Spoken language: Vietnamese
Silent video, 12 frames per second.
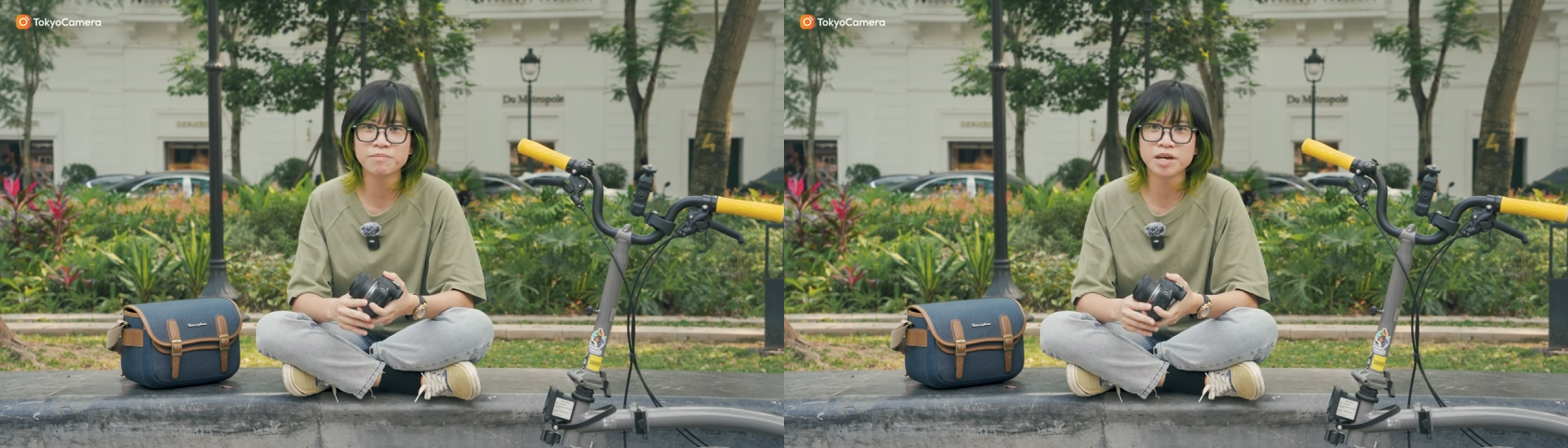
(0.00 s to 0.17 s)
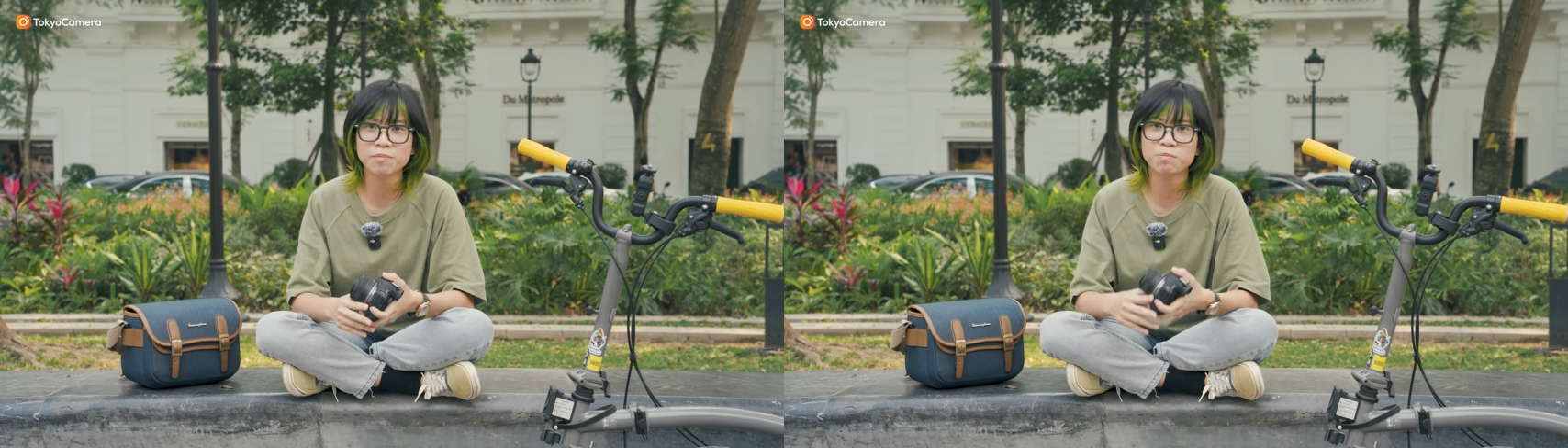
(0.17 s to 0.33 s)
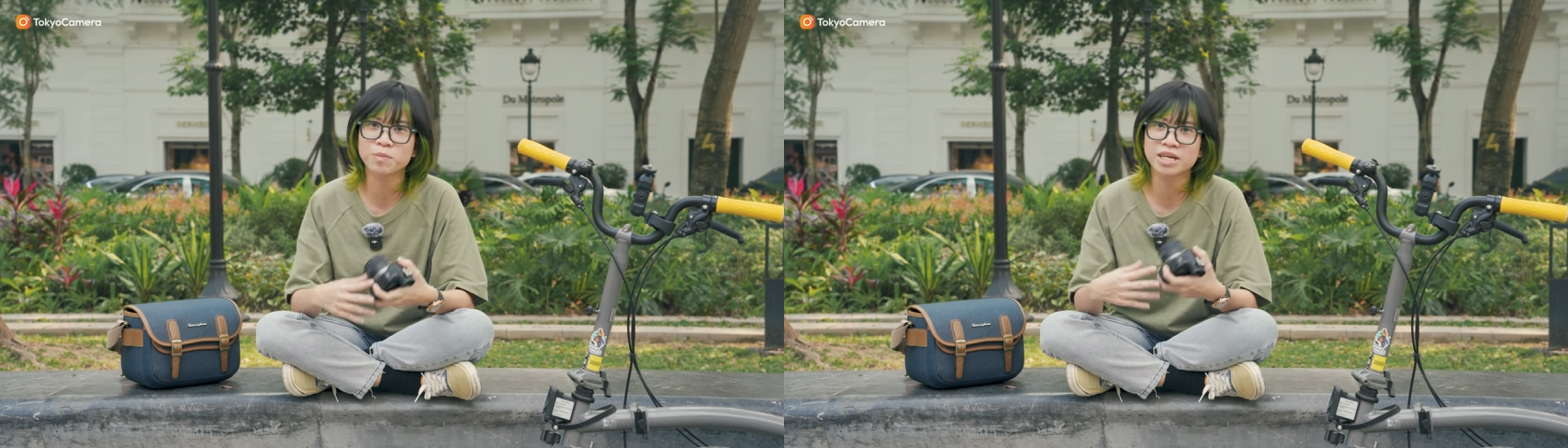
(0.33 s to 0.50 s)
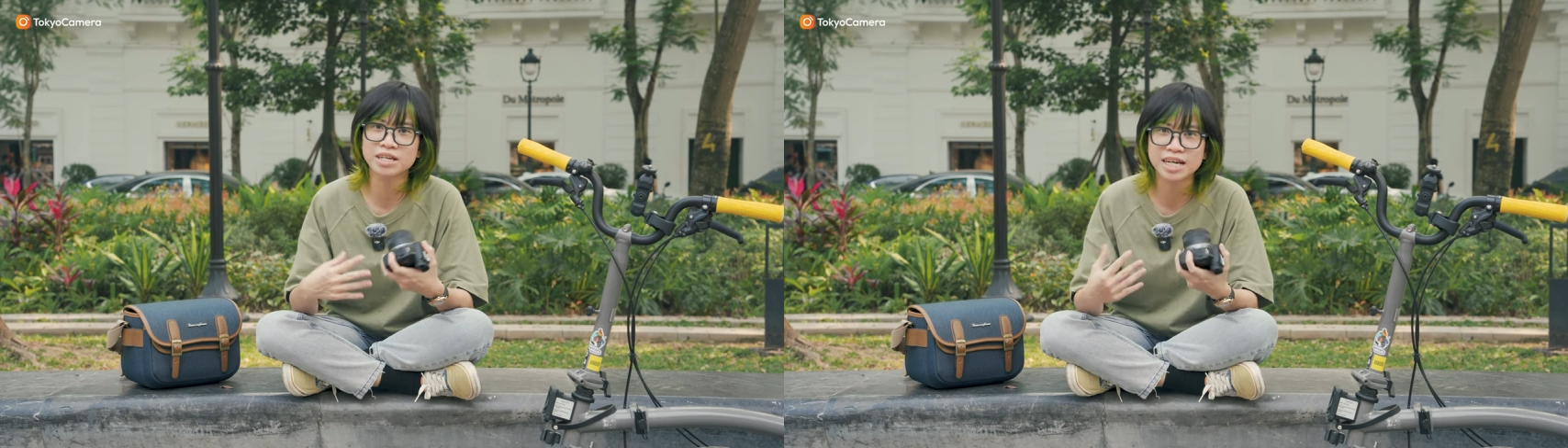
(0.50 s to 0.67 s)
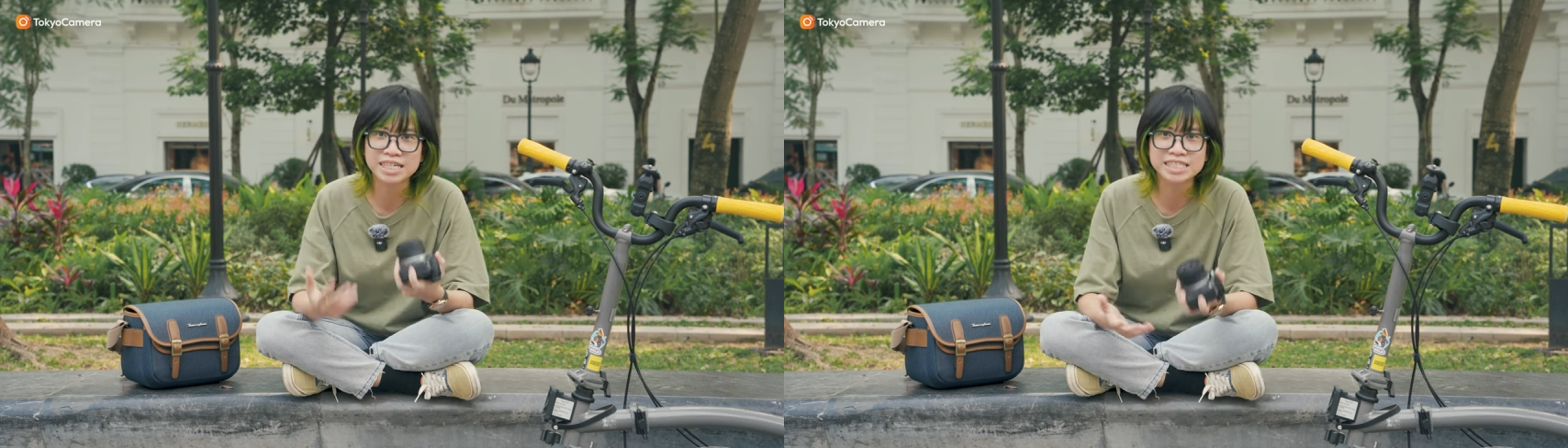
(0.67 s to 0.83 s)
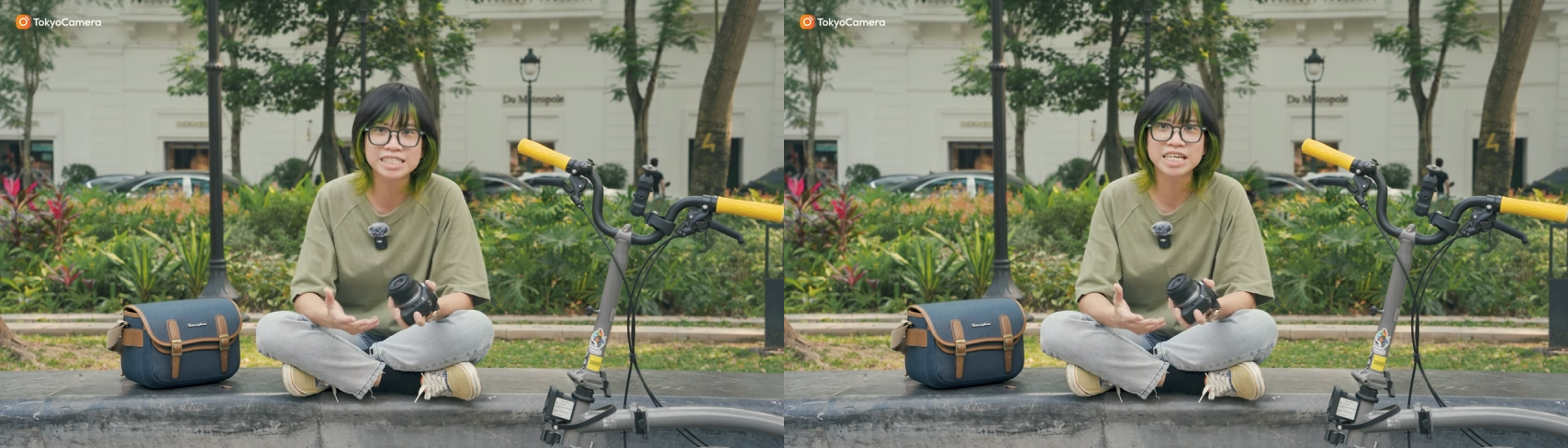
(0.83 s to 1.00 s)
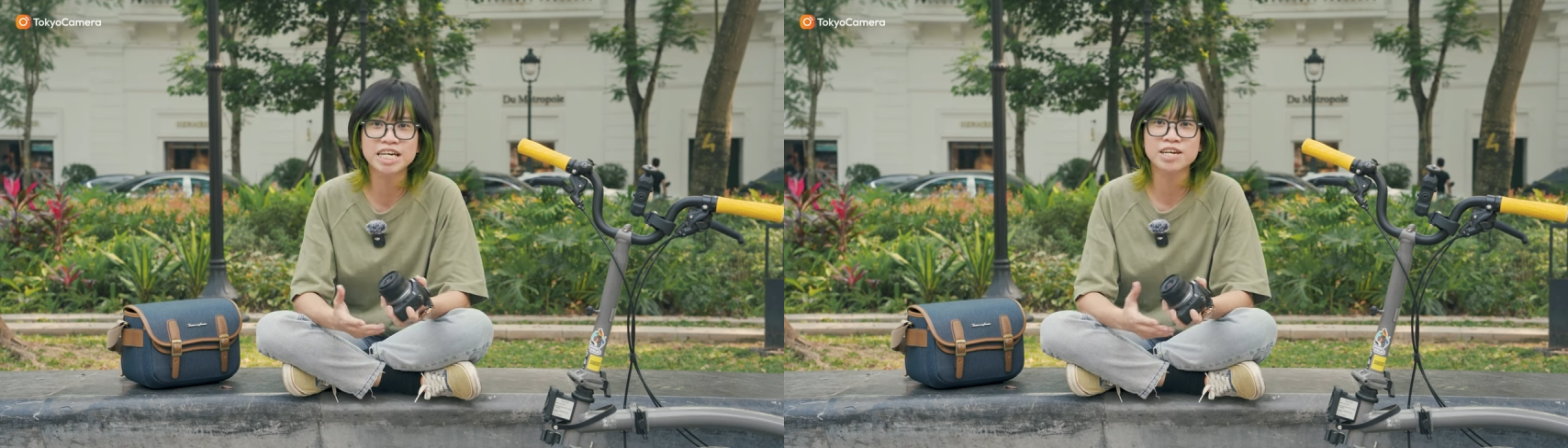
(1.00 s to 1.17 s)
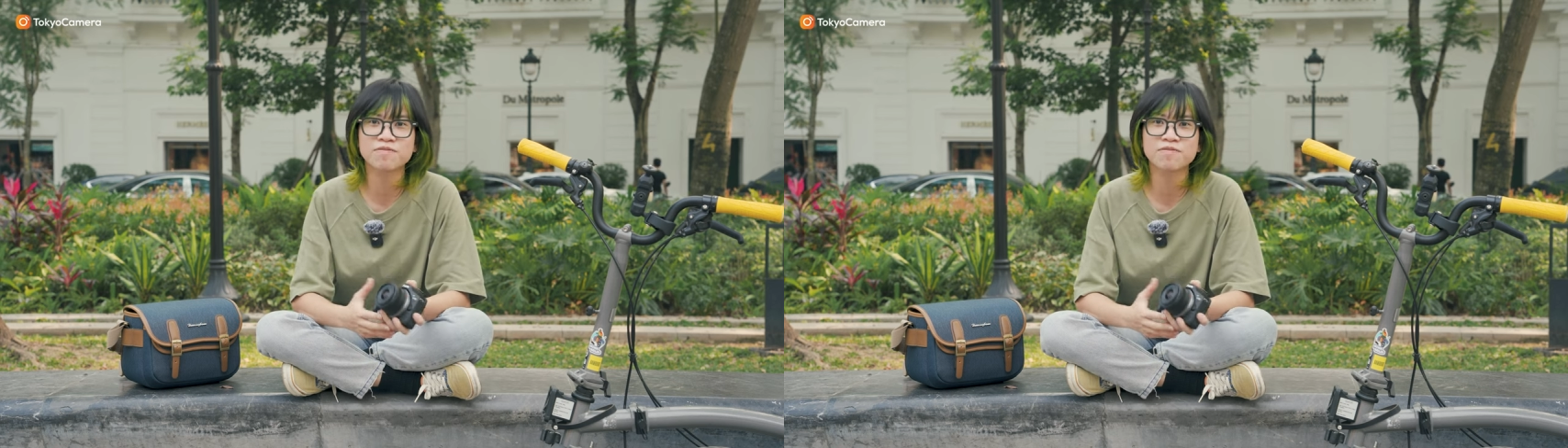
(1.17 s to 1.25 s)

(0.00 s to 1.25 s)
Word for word: biết mình cần gì